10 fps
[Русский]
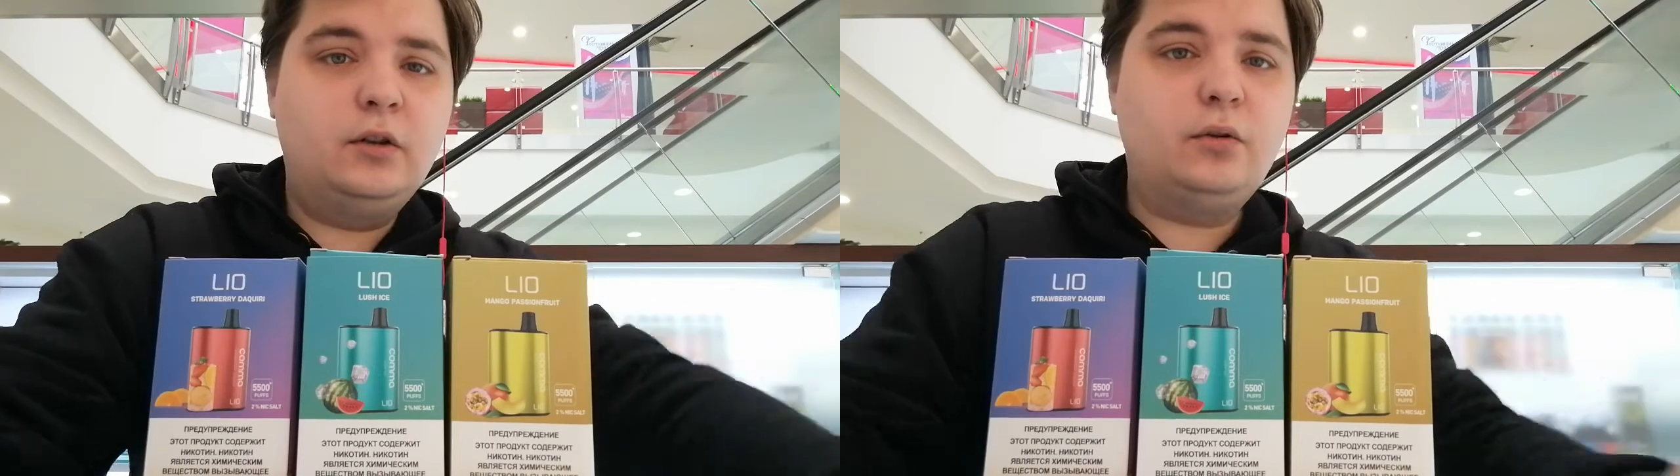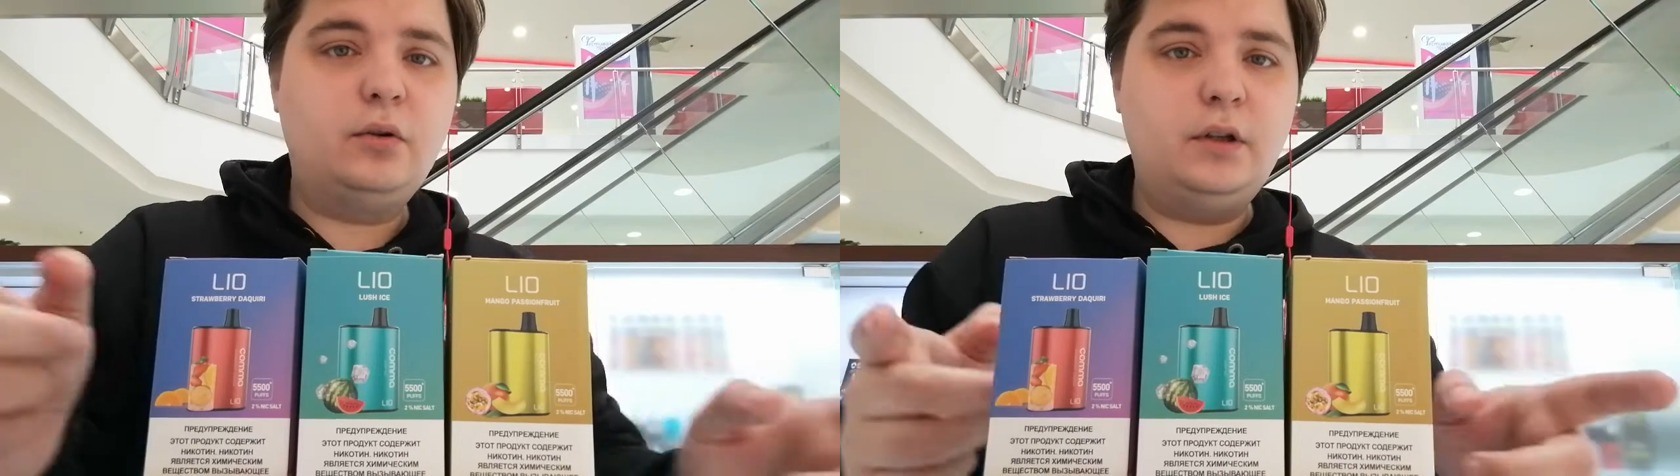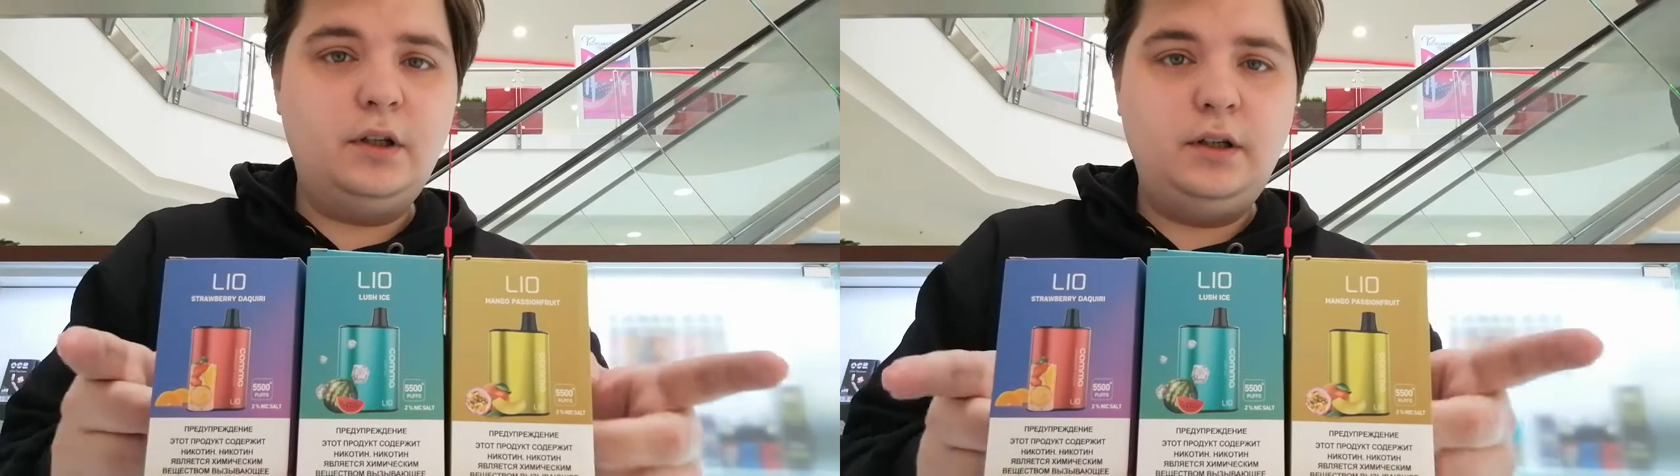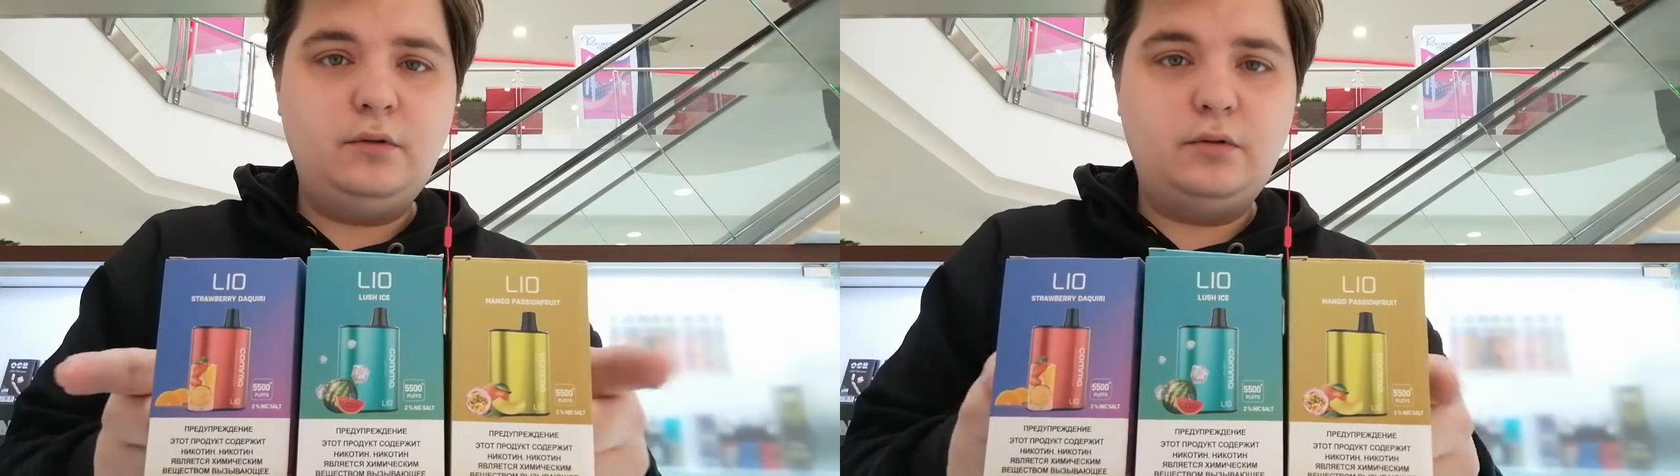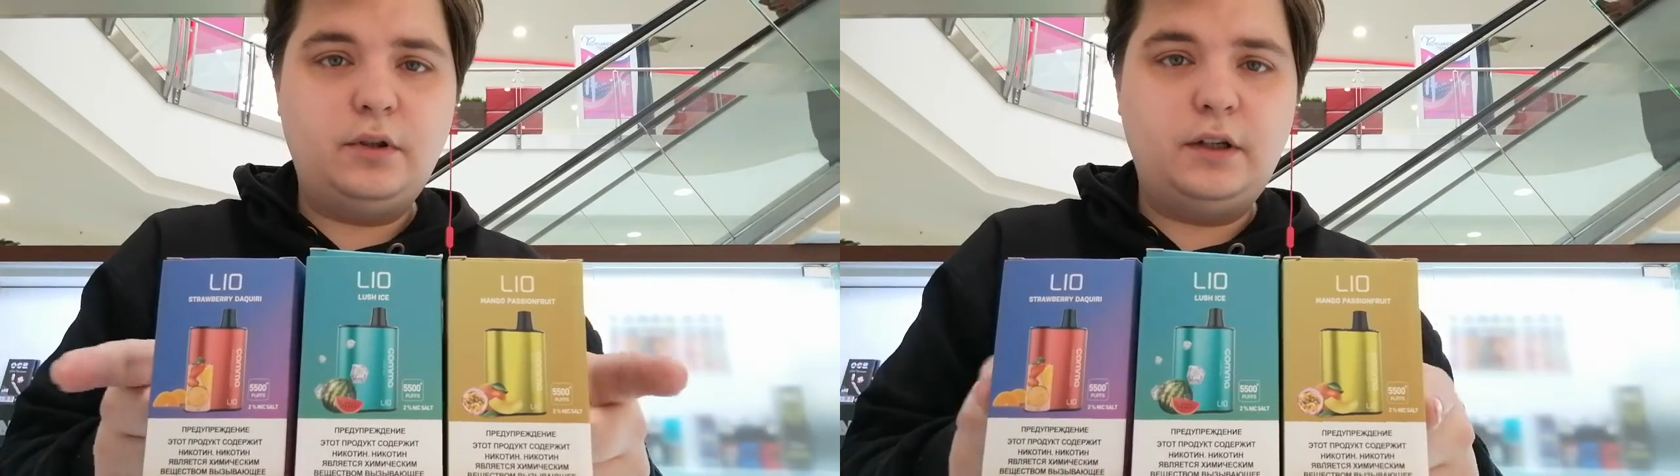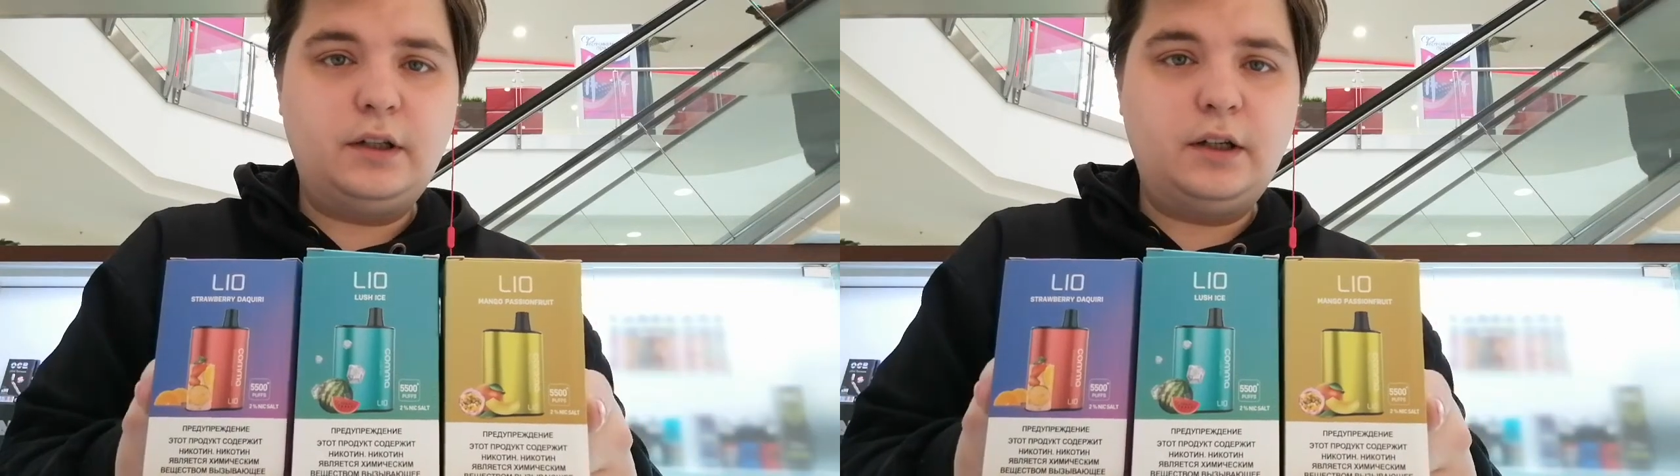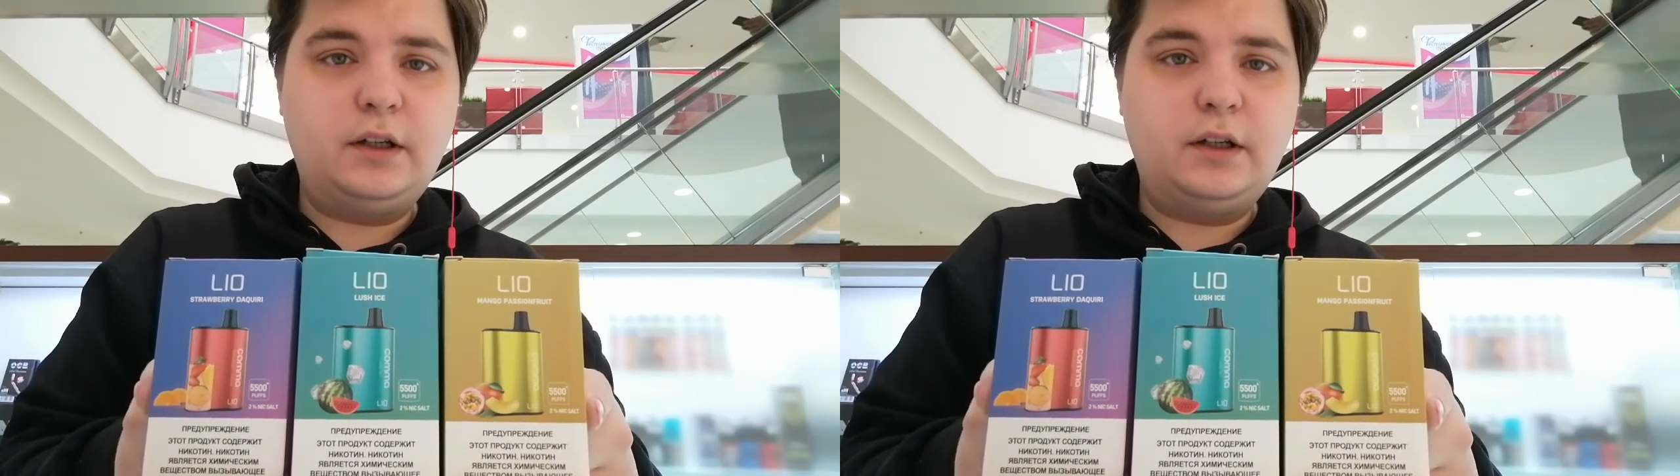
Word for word: то Лио это как